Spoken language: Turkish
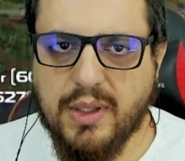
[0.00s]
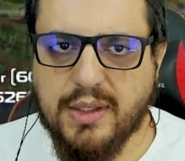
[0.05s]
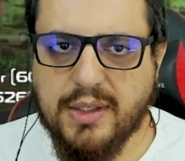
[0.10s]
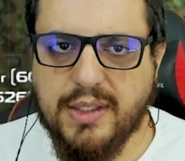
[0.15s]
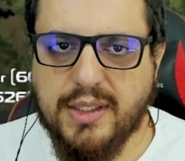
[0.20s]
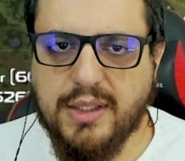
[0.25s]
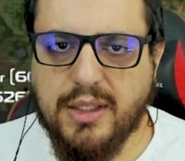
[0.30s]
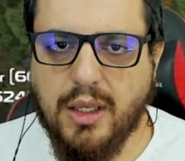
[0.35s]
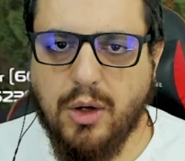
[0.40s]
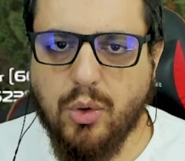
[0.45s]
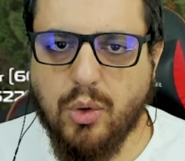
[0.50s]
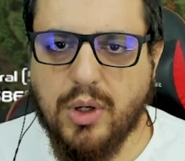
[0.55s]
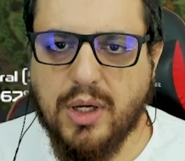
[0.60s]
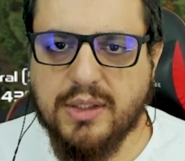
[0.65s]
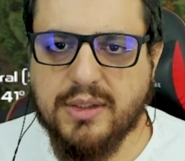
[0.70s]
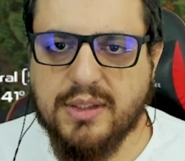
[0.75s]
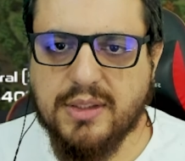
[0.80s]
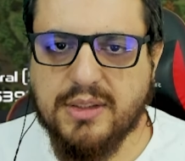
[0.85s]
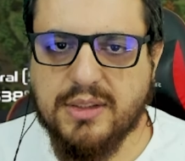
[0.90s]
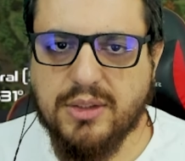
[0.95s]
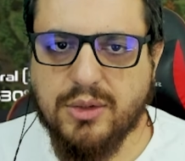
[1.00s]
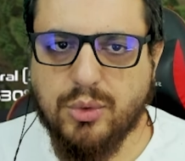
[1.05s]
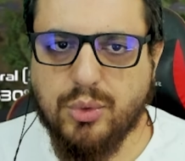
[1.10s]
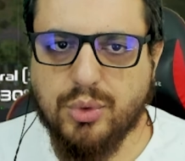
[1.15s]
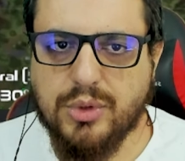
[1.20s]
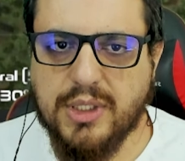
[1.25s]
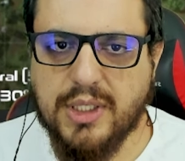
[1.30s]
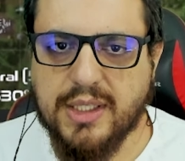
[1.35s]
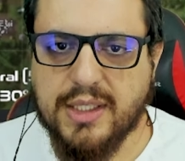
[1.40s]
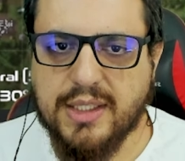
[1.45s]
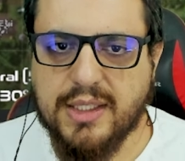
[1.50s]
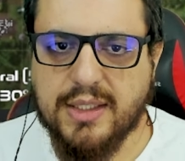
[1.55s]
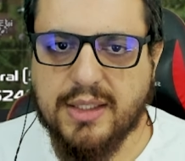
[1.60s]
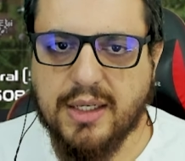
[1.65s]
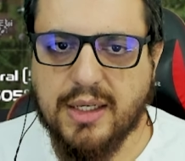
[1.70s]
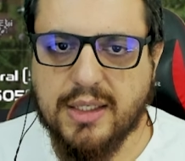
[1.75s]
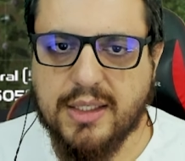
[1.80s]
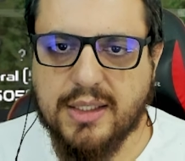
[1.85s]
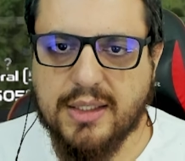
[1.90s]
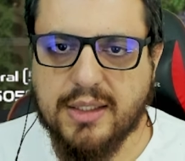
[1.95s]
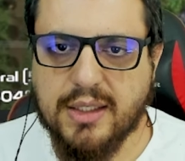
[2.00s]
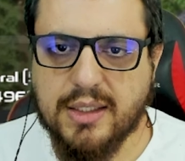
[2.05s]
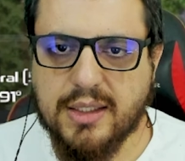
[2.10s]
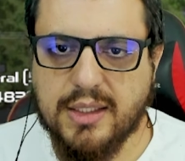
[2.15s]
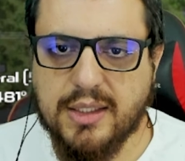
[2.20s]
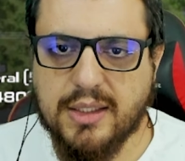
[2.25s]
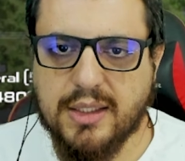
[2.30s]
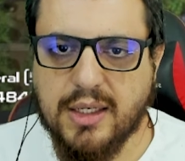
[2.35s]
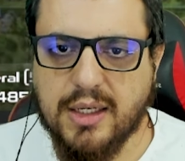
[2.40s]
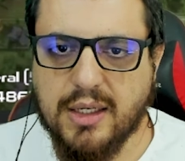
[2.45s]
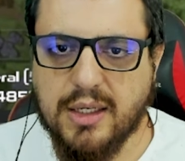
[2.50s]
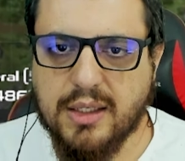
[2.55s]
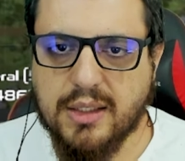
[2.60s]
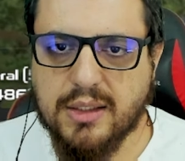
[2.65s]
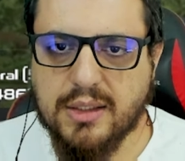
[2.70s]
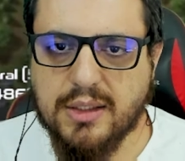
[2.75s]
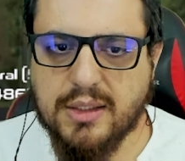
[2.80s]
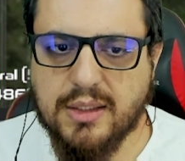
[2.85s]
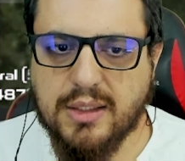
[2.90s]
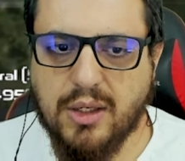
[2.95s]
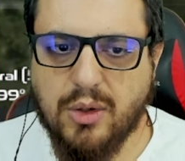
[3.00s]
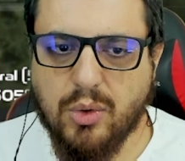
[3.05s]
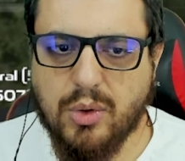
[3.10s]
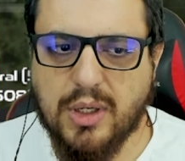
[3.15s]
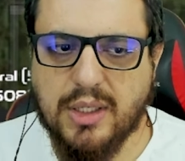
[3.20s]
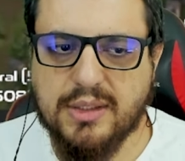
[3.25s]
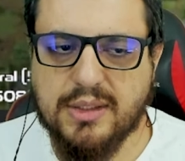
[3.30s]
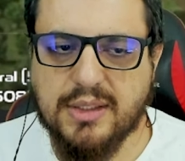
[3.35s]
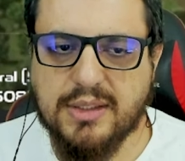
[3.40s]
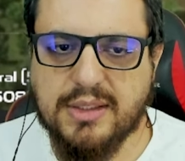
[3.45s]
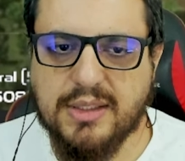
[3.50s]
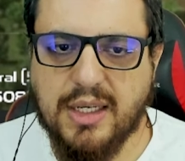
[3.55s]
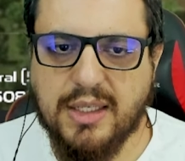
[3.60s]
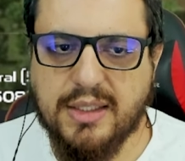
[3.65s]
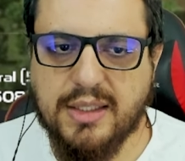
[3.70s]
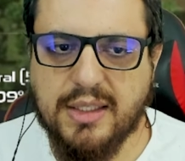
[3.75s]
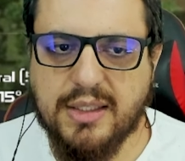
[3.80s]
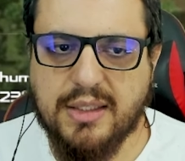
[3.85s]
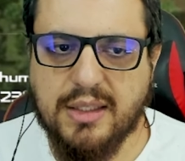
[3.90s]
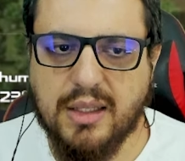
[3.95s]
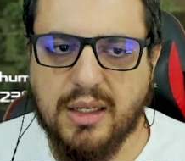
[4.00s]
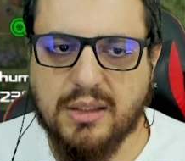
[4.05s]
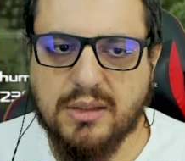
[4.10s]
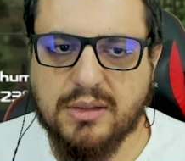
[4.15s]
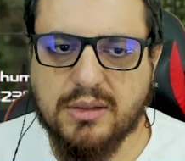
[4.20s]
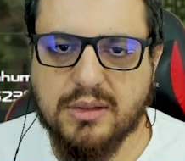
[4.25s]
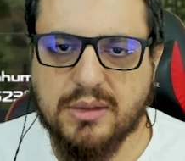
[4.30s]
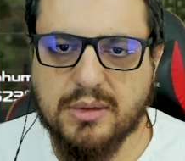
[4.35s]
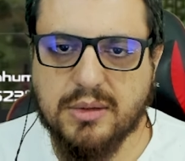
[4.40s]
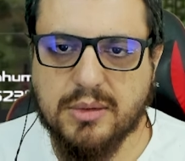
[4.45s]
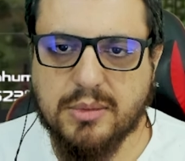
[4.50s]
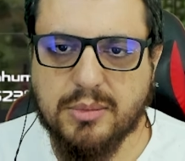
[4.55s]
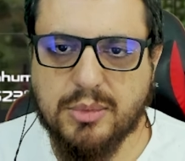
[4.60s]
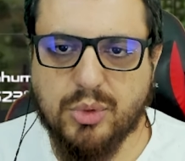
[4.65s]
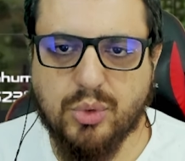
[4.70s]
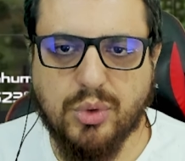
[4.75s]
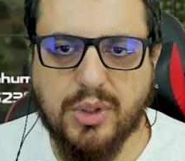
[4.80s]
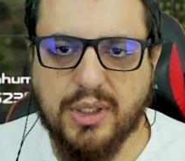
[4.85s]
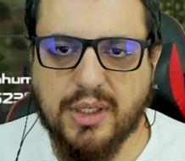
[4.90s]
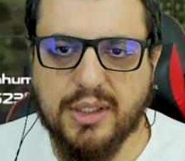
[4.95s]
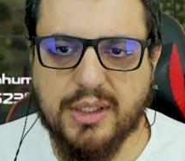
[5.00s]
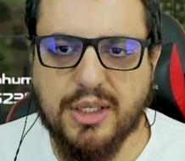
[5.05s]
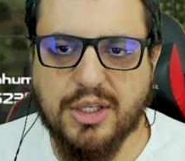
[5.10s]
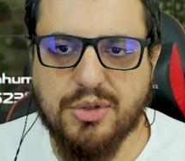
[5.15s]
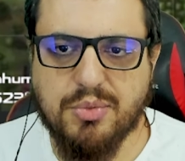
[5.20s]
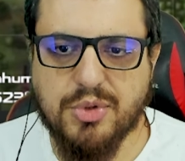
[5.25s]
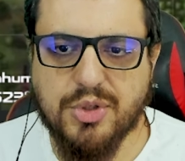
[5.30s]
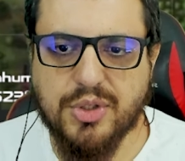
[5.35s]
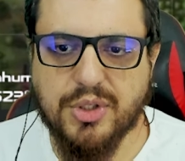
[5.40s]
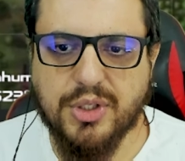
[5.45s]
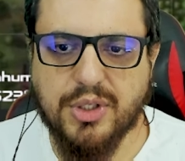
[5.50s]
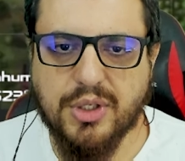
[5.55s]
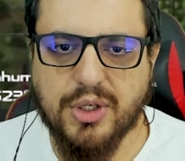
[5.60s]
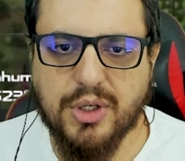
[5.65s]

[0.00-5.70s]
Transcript: Kita lokantasının kuzeyi. Kita, kita, kita. Kita lokantası neredeydi lan? Biz oradan geçmiştik.